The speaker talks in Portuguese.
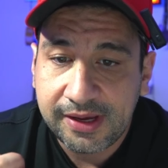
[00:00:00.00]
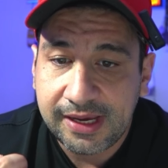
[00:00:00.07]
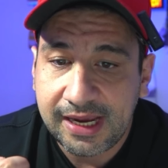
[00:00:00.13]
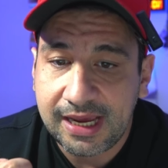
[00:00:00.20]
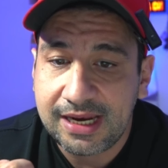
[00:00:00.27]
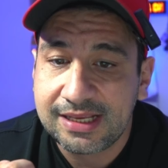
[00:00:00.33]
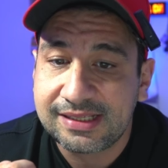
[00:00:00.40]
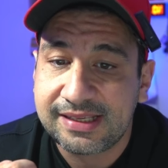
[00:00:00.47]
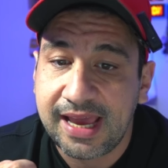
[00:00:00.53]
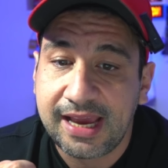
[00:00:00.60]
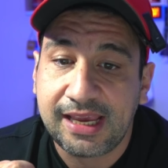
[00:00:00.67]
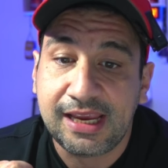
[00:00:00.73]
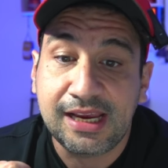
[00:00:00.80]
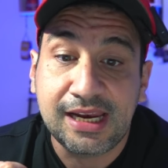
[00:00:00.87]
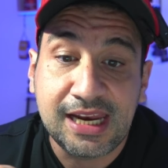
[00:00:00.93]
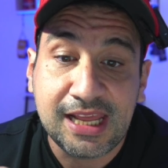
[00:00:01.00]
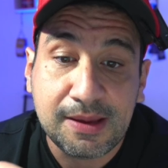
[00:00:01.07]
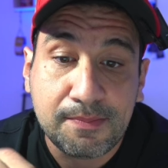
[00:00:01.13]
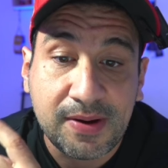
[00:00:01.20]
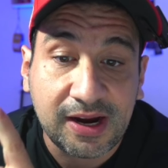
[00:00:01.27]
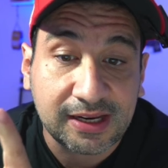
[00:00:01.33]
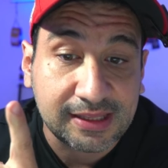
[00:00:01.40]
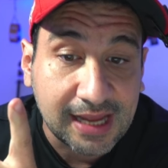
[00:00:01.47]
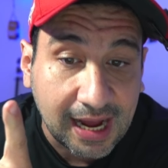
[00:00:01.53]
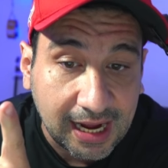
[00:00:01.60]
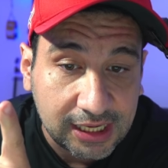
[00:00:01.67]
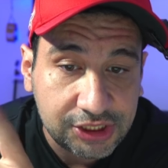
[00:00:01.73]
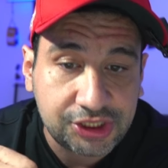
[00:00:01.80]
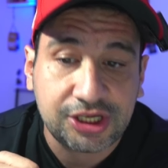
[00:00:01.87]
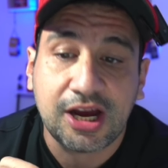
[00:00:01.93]
Ele segue em
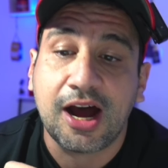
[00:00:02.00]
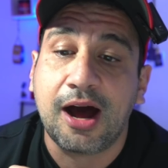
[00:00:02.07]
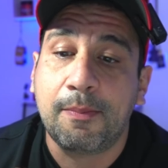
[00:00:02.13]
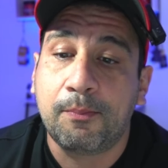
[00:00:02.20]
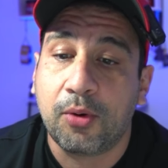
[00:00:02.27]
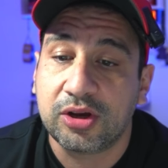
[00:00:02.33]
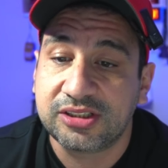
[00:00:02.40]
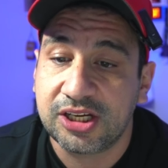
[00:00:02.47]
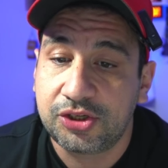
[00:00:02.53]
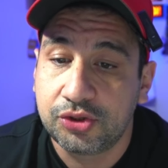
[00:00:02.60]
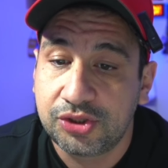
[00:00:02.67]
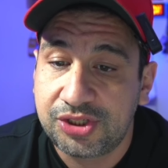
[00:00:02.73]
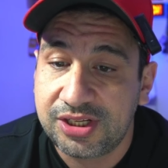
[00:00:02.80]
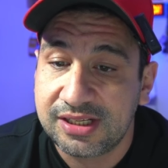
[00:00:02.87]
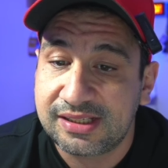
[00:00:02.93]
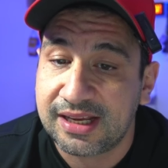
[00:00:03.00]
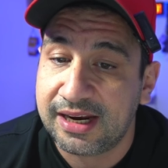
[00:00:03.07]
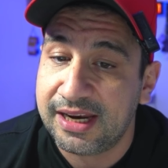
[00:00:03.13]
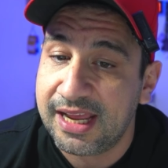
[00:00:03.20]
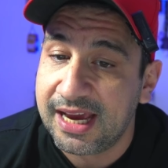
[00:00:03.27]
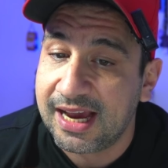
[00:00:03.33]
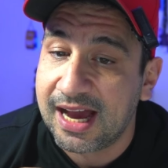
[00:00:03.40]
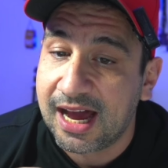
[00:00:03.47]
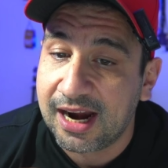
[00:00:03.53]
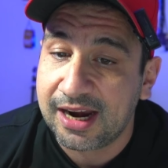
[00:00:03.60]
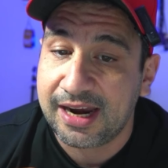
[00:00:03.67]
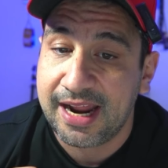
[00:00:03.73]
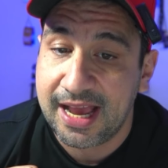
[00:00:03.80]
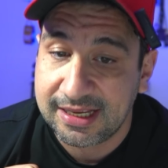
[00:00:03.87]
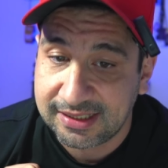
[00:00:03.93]
liberdade após a justiça negar
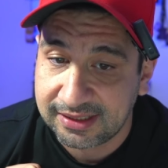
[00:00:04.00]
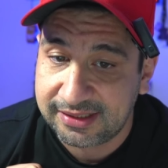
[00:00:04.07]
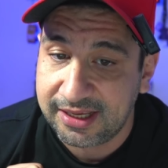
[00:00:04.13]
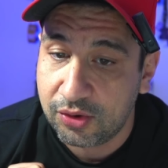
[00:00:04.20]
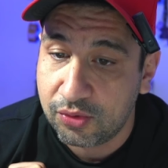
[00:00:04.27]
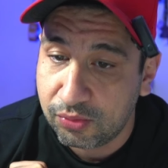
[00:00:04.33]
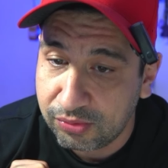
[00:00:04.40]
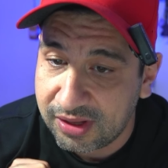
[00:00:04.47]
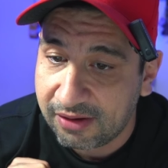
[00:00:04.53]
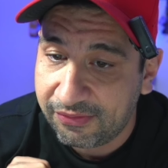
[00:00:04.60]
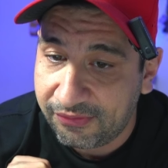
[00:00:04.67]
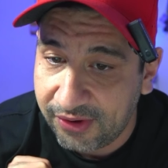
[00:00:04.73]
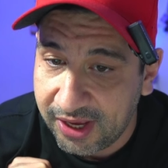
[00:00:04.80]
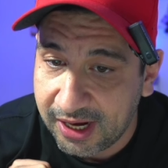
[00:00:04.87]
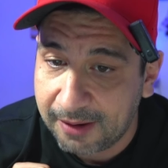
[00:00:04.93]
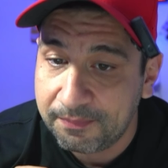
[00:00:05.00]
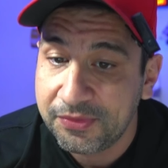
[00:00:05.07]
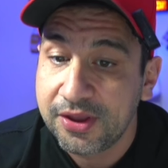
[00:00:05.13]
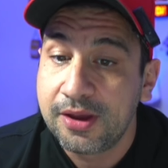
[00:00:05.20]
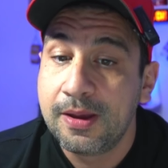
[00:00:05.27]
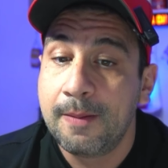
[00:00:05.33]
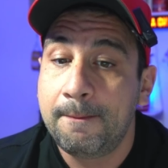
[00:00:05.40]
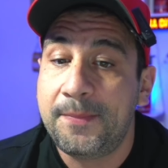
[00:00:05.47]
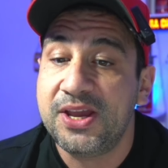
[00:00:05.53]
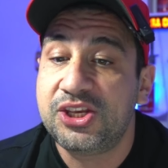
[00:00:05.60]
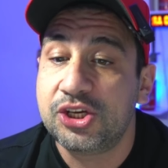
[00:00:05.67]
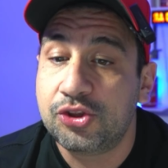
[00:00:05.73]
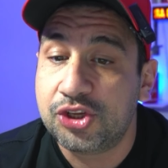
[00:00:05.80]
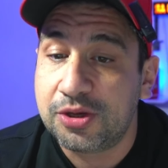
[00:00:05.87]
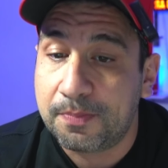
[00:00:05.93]
nesta segunda-feira
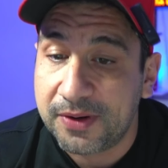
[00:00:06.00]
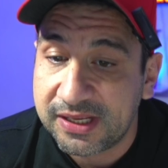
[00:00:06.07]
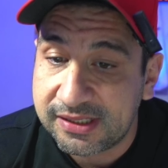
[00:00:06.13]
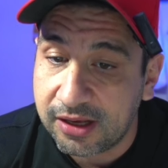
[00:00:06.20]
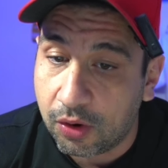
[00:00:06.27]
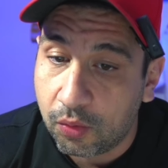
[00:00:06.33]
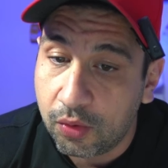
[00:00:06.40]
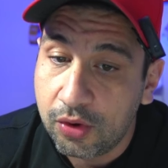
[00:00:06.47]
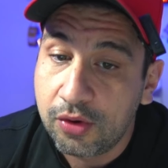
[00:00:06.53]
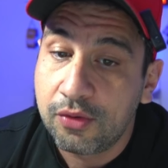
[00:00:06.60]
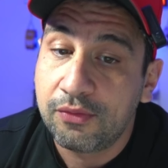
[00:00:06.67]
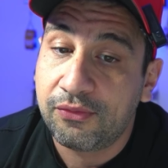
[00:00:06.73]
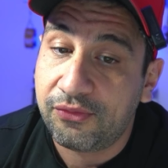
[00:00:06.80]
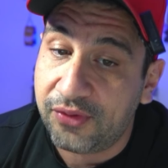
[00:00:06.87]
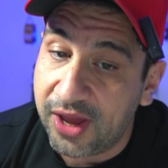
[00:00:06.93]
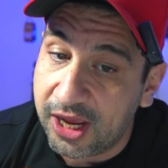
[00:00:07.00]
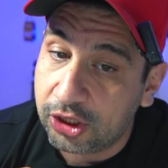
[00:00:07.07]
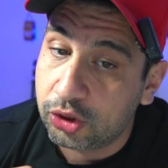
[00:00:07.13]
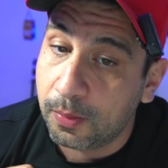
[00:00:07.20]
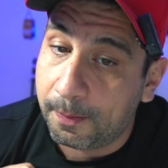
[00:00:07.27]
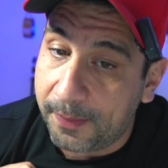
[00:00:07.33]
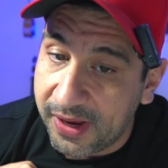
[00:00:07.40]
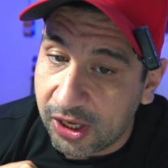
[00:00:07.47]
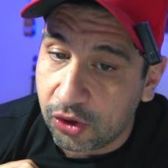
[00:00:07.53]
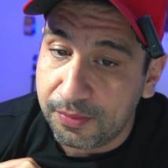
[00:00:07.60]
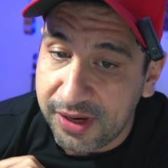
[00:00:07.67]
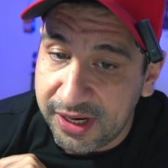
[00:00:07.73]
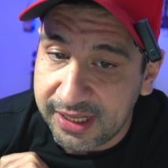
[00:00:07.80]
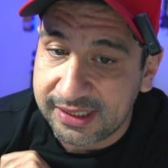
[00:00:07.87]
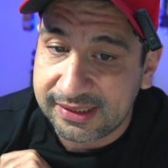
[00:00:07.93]
pedido de prisão feito pelo
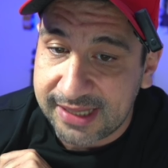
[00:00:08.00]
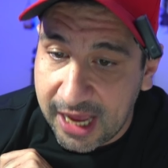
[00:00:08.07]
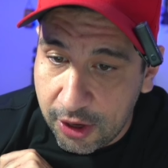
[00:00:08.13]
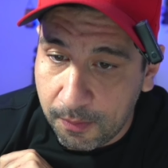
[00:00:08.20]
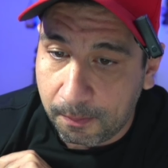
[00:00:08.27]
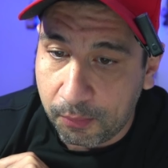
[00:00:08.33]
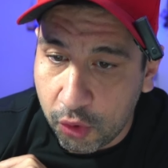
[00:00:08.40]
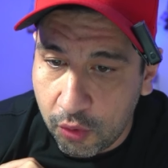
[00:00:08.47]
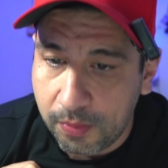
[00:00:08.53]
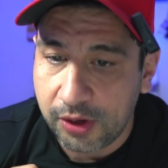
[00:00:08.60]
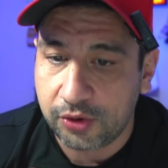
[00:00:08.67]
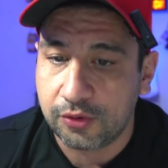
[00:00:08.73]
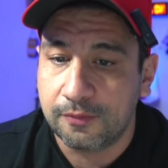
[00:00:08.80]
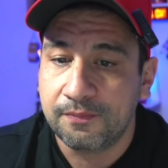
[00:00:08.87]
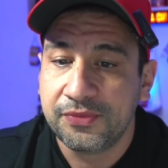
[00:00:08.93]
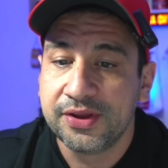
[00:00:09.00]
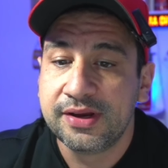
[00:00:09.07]
Ministério Público.